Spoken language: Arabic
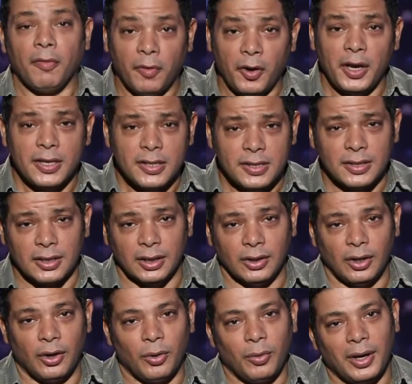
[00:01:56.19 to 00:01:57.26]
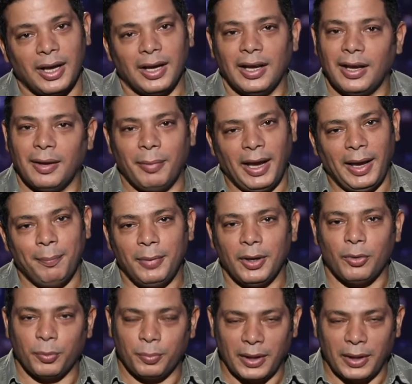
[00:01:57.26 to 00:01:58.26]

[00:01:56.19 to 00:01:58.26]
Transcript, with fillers: فويس ان هو آه، بحبك